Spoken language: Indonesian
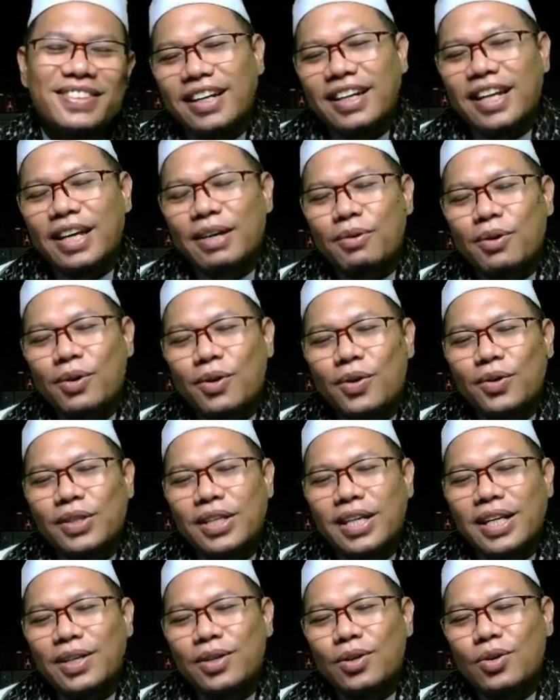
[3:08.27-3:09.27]

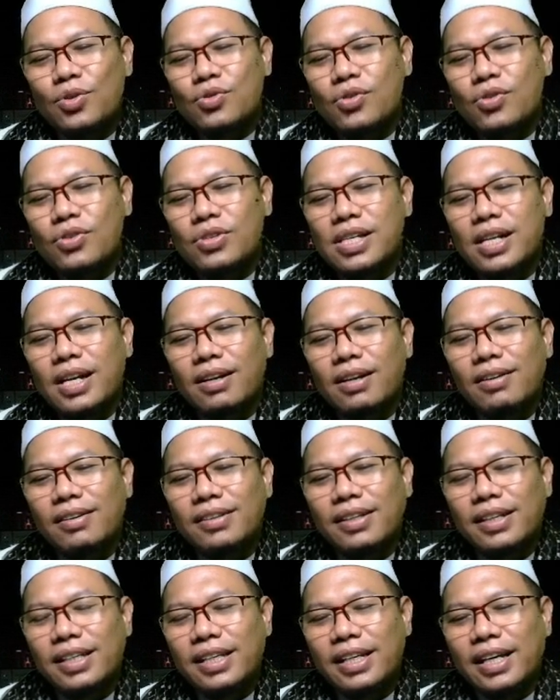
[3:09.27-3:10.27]
Leworoden nususil
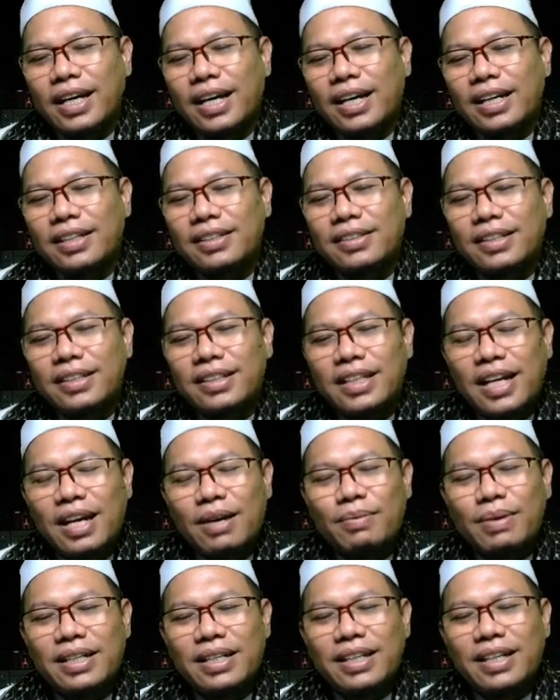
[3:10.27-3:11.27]
qat'iyah ya
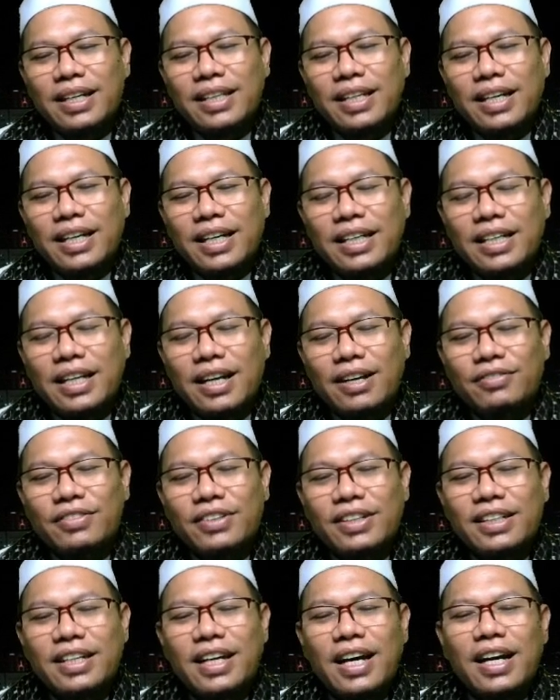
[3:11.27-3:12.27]
kenapa dikatakan
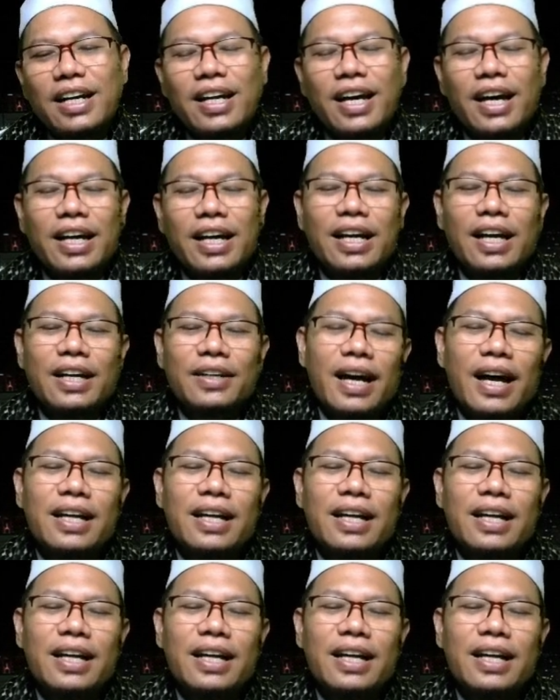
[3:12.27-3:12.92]
kafir karena